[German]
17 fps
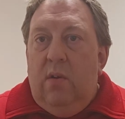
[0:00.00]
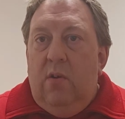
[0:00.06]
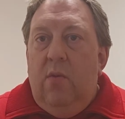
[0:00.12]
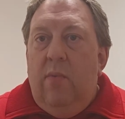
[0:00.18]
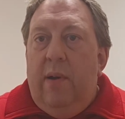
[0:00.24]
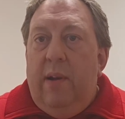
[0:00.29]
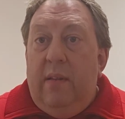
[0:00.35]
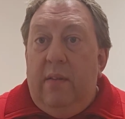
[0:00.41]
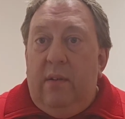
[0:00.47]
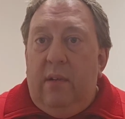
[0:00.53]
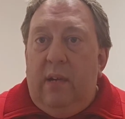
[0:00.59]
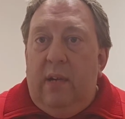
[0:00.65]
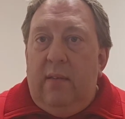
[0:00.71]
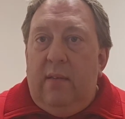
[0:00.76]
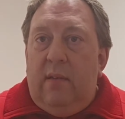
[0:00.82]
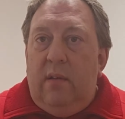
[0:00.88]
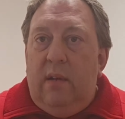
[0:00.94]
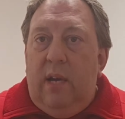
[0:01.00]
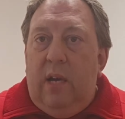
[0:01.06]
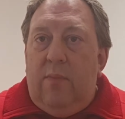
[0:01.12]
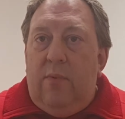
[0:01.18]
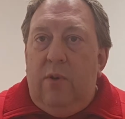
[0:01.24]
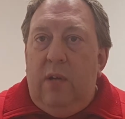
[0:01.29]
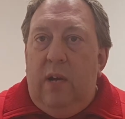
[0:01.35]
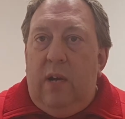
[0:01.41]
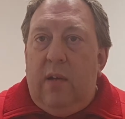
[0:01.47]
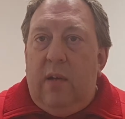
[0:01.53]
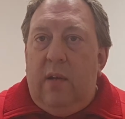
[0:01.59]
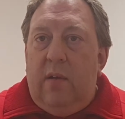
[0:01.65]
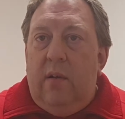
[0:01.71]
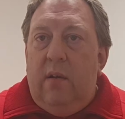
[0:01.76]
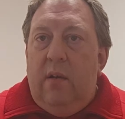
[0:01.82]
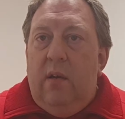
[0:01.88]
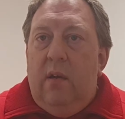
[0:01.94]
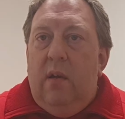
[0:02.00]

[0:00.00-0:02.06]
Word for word: über diese Grenze nach Bulgarien.